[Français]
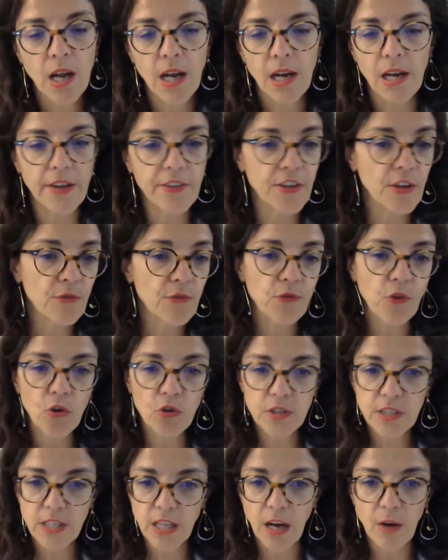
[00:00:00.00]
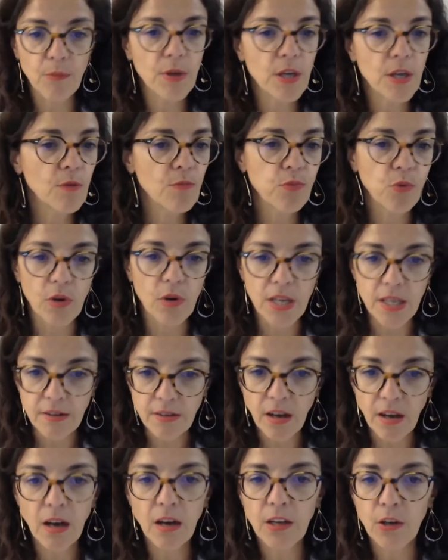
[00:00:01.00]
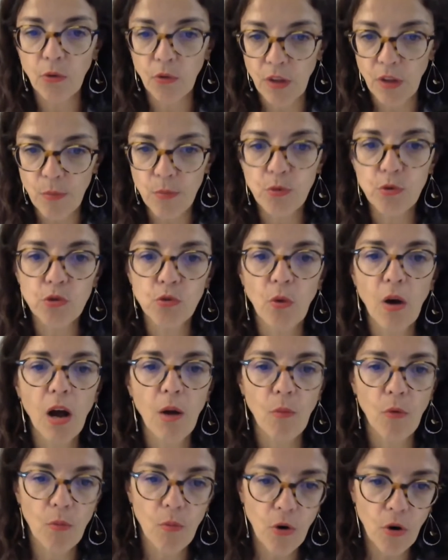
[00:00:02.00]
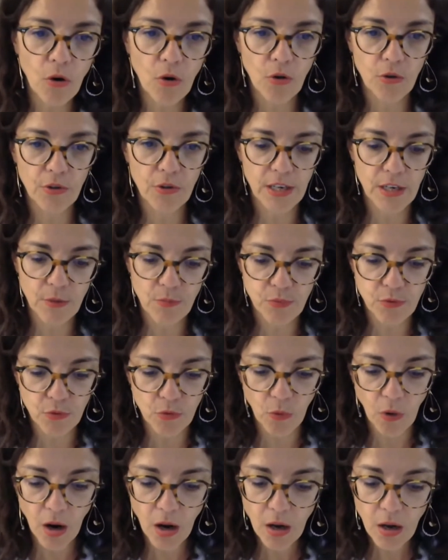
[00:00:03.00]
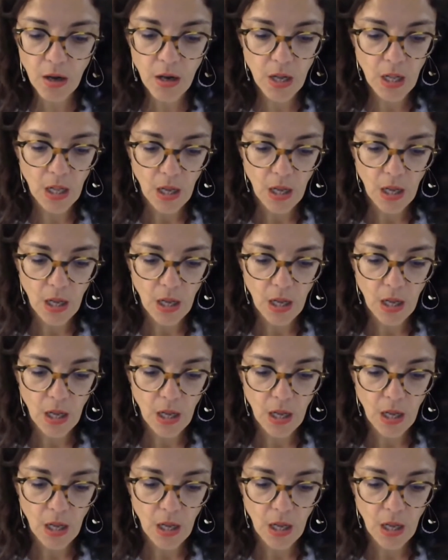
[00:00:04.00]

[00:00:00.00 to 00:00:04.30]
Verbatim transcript: la défense, l'armée, pour l'État, et on a besoin à un moment euh, d'aller plus loin.